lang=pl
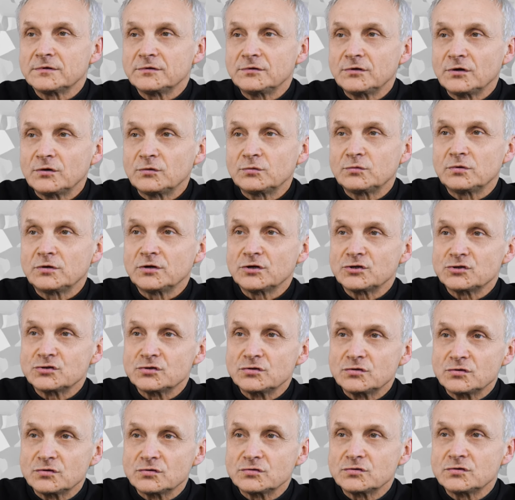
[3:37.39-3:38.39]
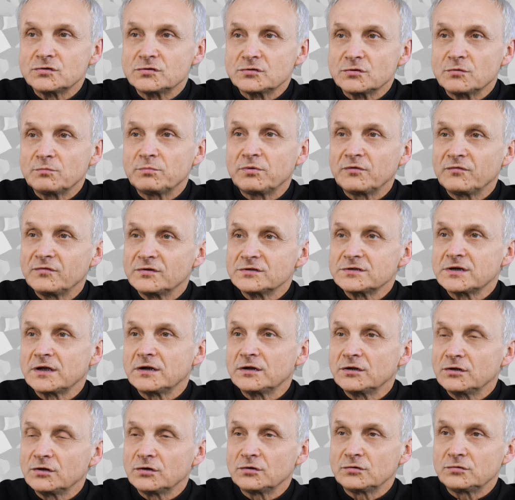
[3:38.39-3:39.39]
Niektóre czynności są
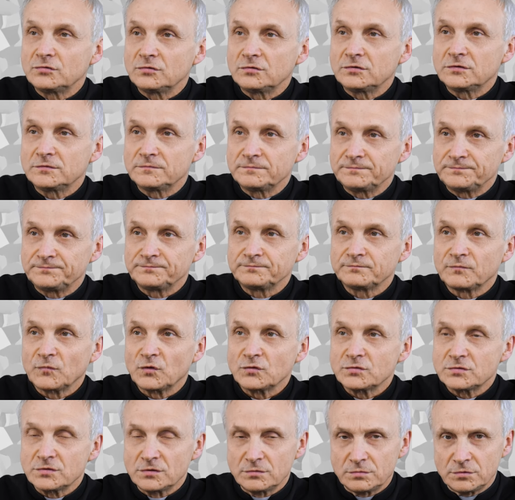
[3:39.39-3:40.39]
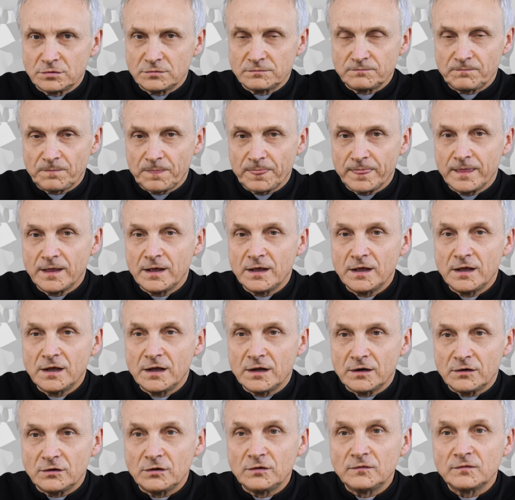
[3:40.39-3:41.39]
powierzane niektórym osobom.
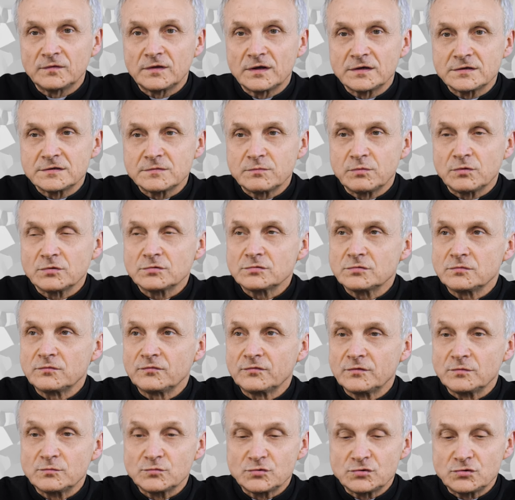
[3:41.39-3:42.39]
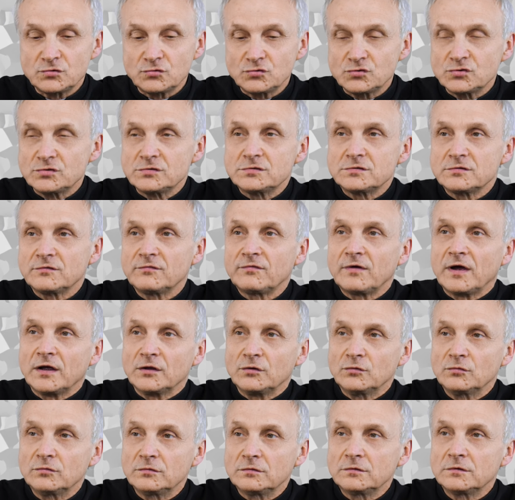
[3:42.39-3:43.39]
No i w ten sposób, w tym
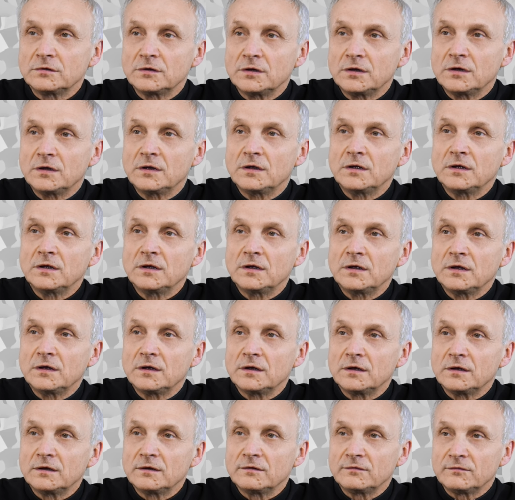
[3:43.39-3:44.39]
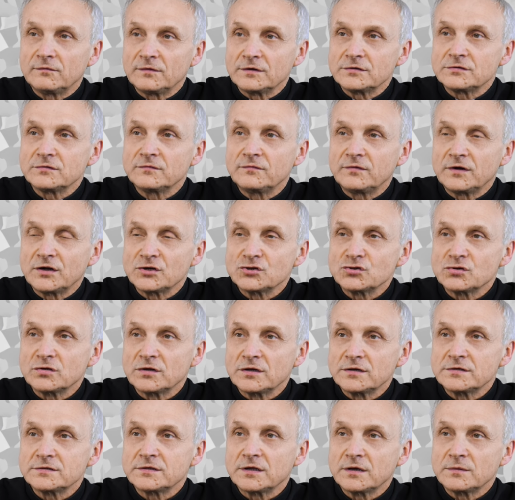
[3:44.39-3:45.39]
zróżnicowaniu, e, właśnie
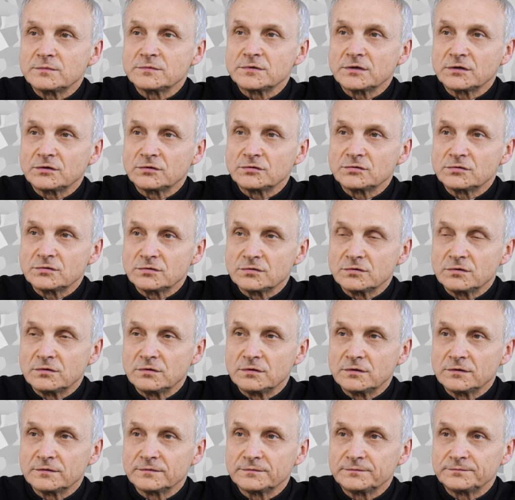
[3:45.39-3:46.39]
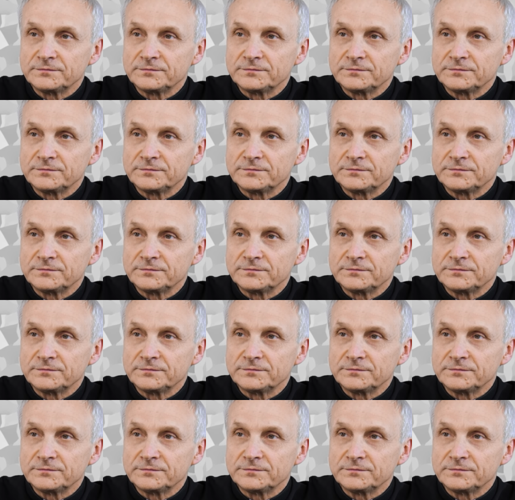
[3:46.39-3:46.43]
wyrażona jest tajemnica Kościoła.